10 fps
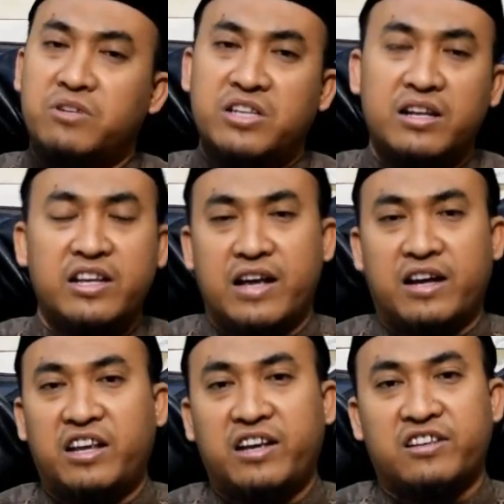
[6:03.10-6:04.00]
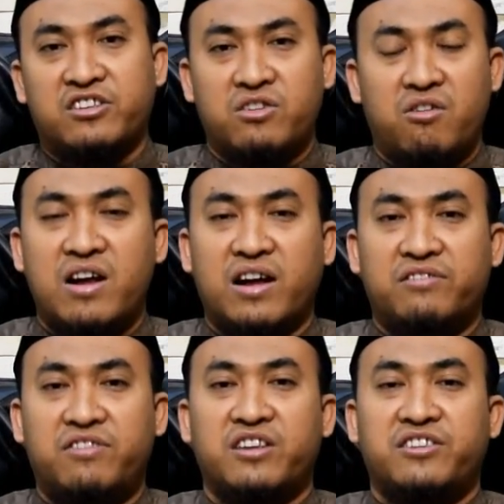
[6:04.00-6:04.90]
besar tidak. Ketika
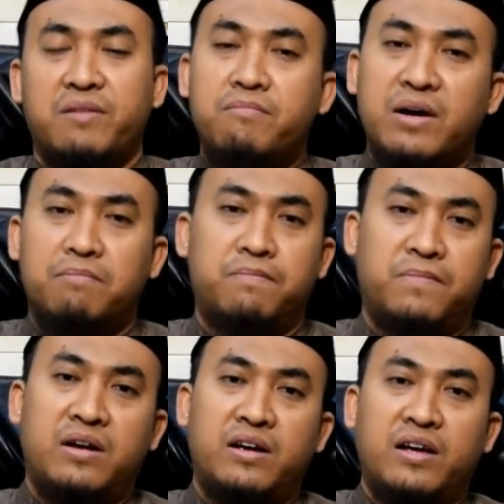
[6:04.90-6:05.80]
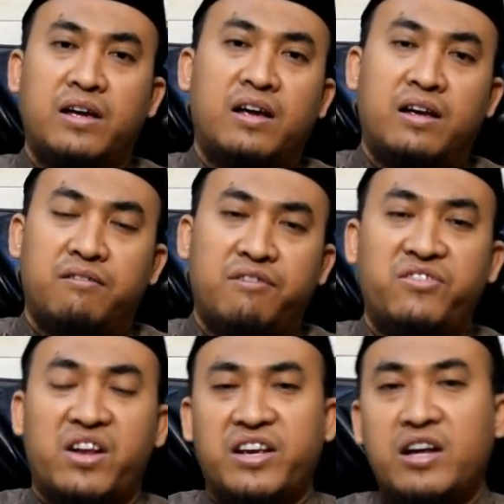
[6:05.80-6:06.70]
seseorang terjerembab dan
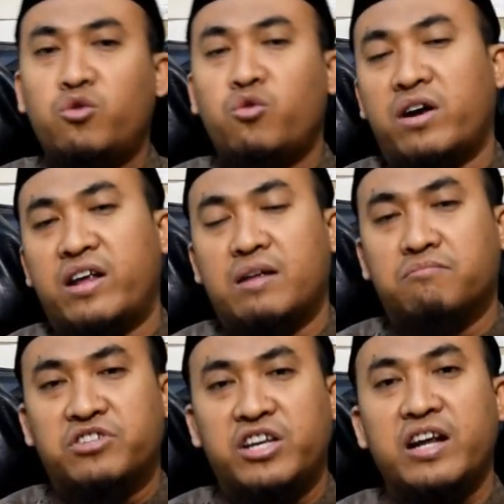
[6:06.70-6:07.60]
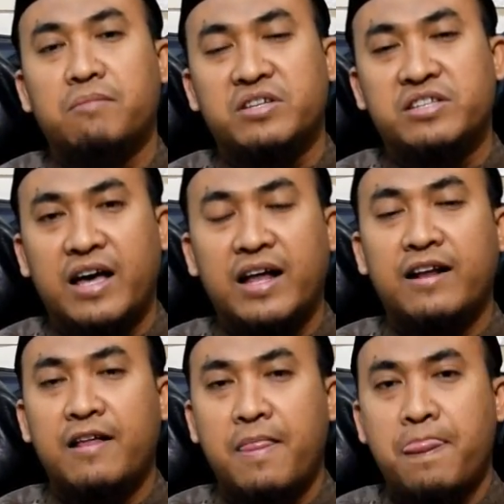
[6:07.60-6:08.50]
terjatuh ke dalam syirik
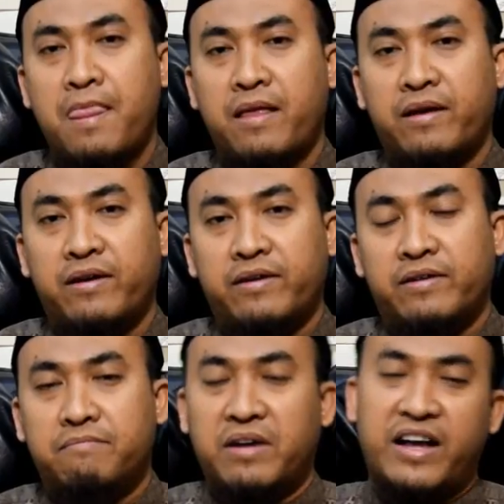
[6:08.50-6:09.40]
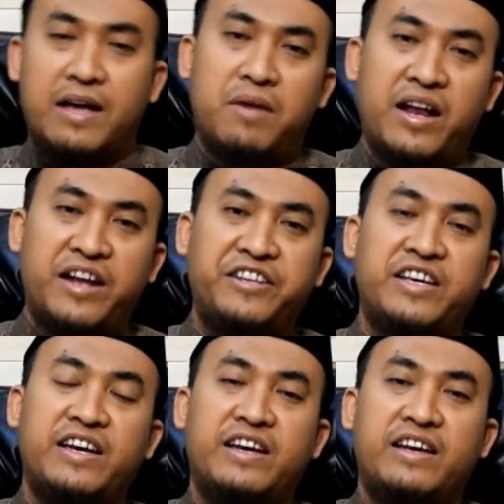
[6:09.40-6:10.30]
besar, maka
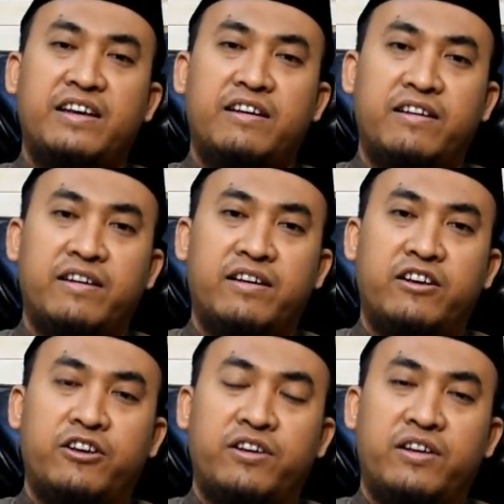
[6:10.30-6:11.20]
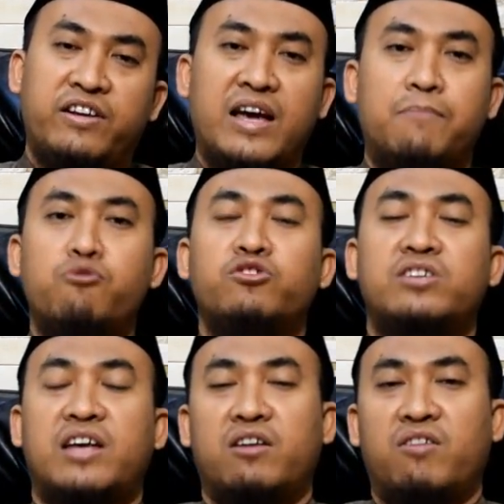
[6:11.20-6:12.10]
amalannya
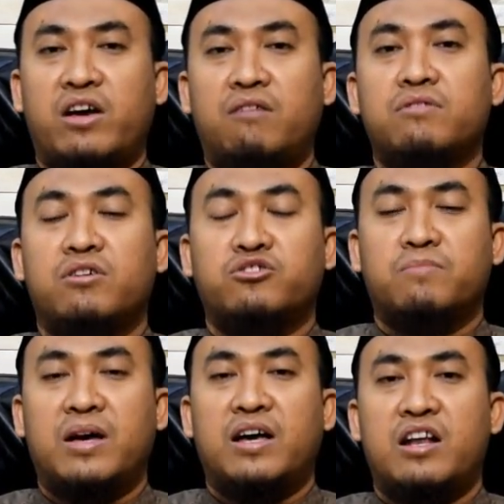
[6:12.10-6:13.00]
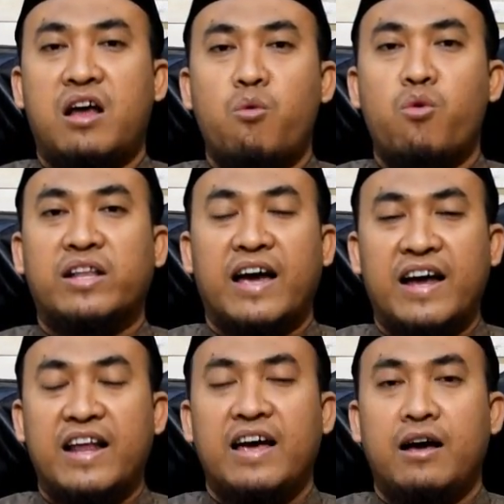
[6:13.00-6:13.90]
dihapuskan oleh Allah Subhanahu wa
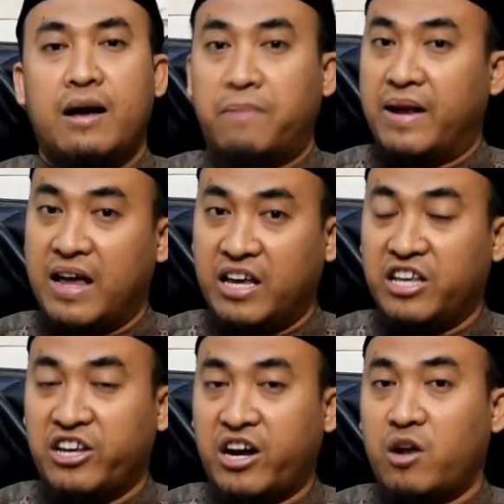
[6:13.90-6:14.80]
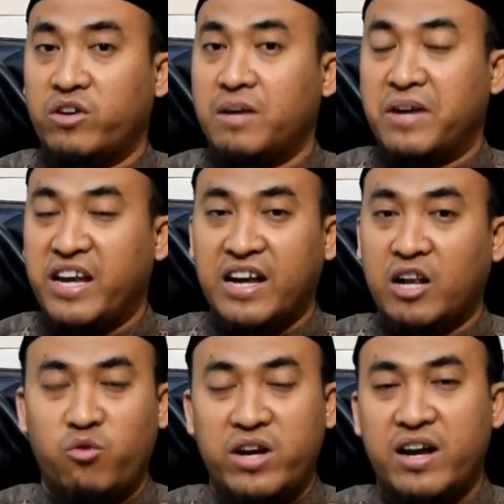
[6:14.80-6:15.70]
taala apalagi kalau dia
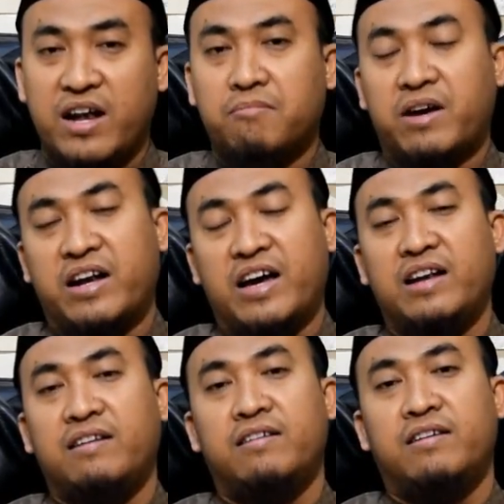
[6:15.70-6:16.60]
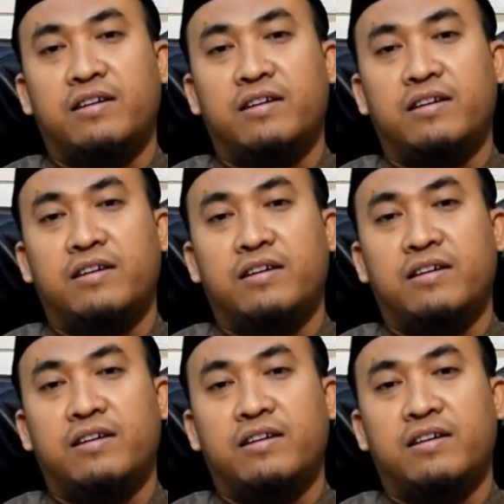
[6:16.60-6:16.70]
meninggal dunia dalam keadaan